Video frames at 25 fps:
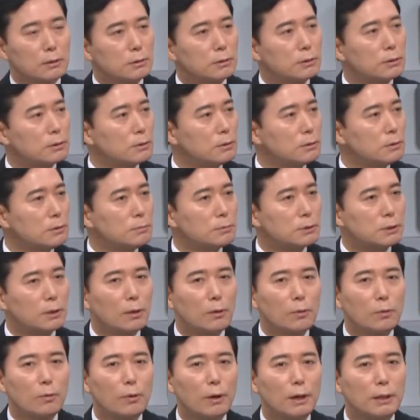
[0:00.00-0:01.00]
지금
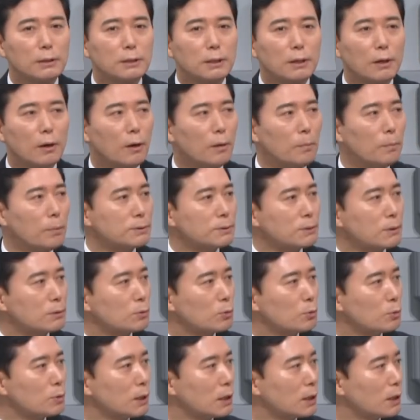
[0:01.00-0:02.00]
선관위가 헌법소
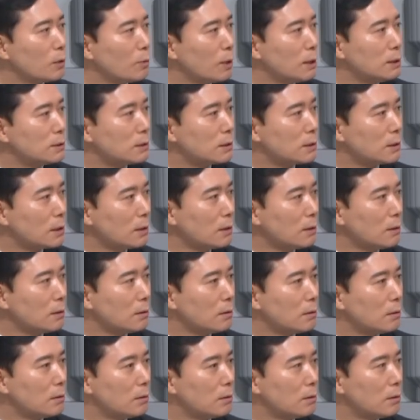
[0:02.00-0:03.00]
독립기관이잖아요.
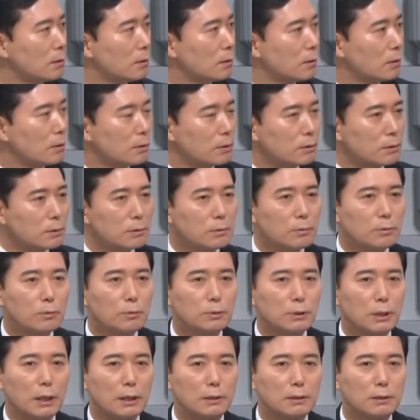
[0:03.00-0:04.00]
예. 그리고
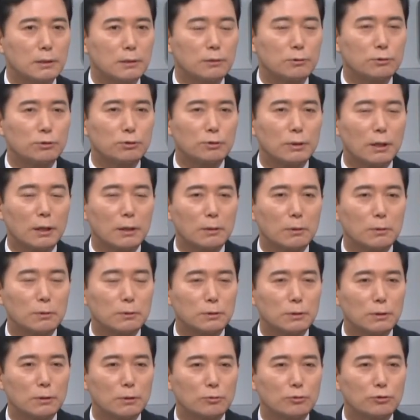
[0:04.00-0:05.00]
자기들이 주장하는
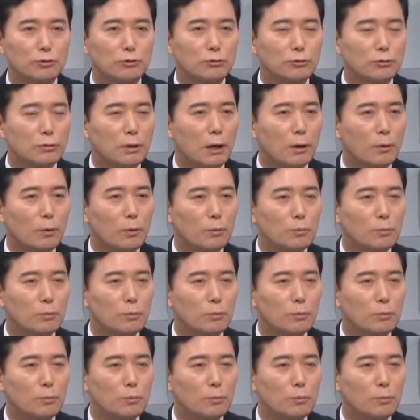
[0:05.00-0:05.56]
것처럼 국가